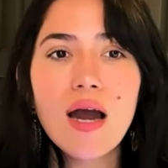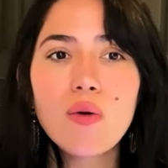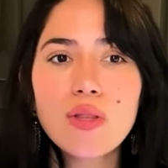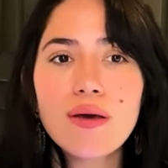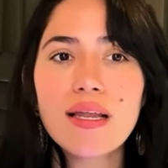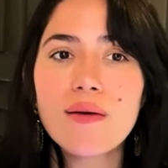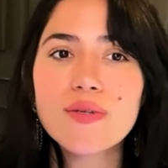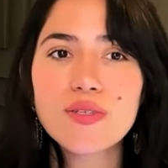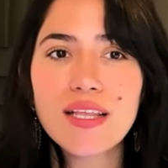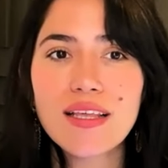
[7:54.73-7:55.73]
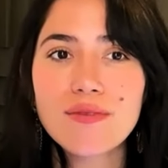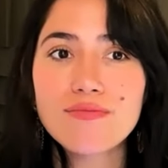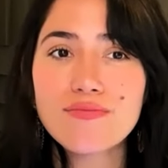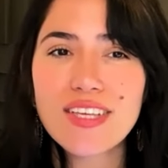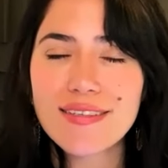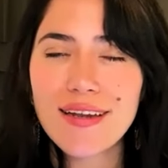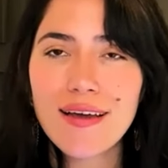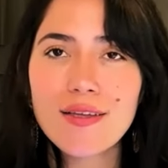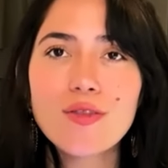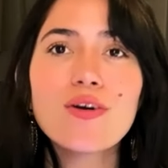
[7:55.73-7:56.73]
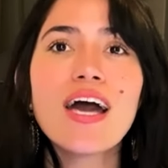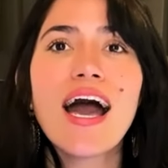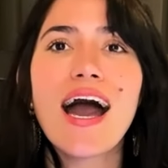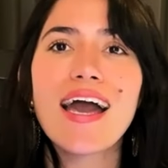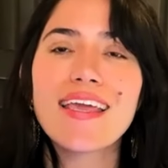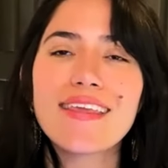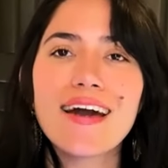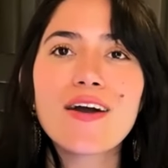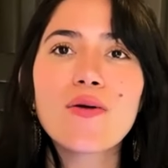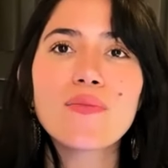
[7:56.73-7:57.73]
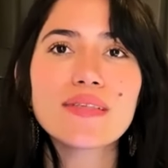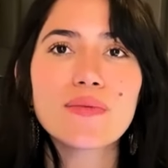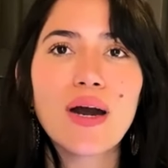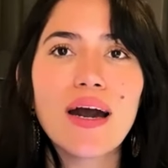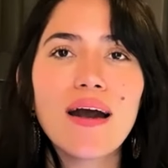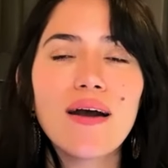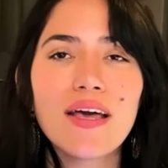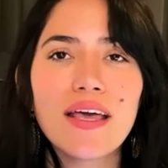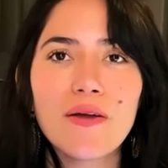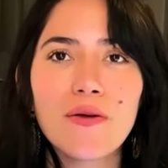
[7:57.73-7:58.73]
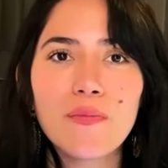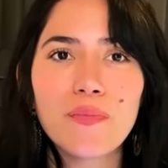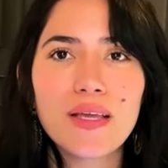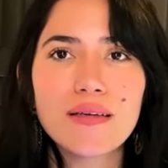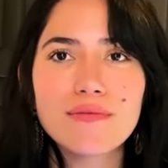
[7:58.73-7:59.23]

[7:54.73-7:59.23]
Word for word: Una vez que las personas digan, mm, ¿qué será esto? Ahí ya comenzamos a em,